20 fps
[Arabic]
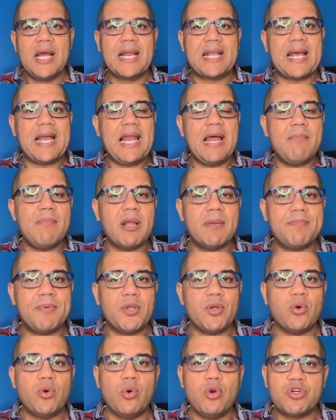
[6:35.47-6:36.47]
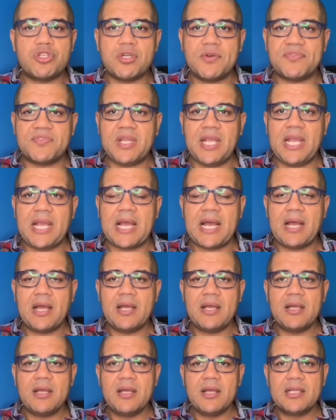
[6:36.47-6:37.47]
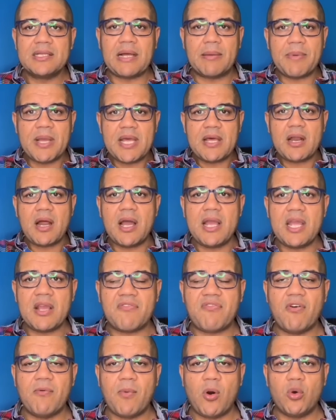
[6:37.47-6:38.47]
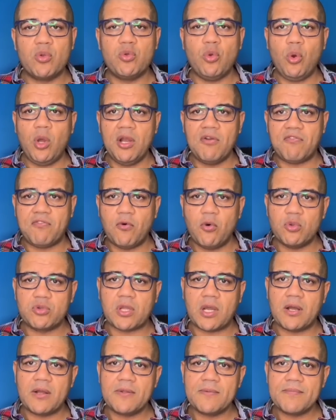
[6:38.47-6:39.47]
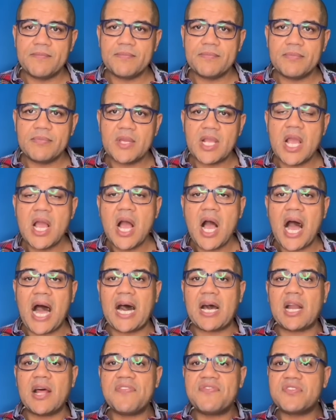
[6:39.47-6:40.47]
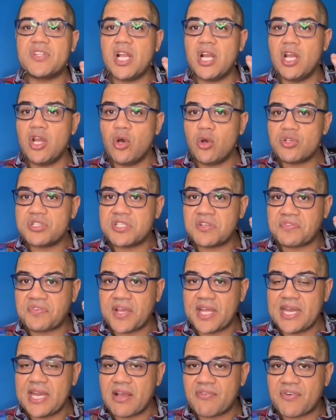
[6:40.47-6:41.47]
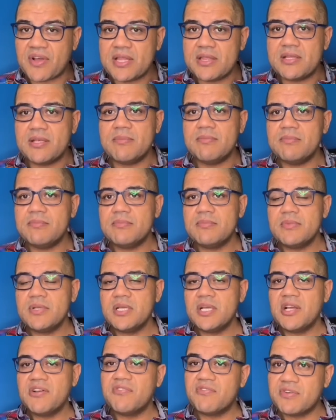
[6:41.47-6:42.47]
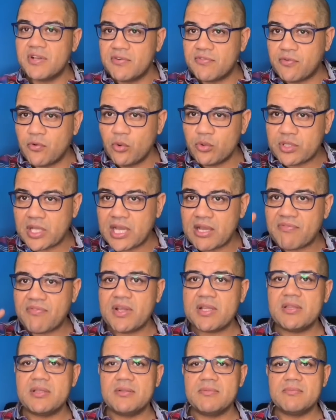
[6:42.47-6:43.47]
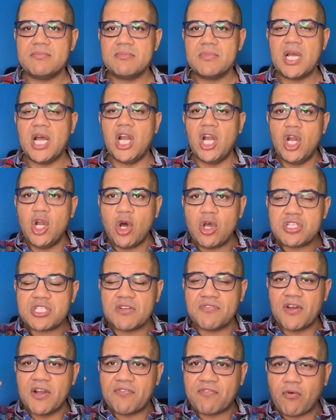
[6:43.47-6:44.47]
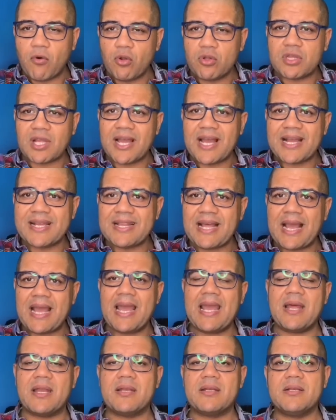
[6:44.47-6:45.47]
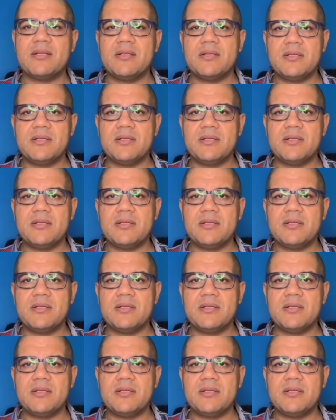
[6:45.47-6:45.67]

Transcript: كلامك بيقول شفتيها طب ايه رأيك في موضوع الفوطة عرفت اللغز فين يا فندم في الفوطة يا فندم اللغز في الفوطه يا جدعان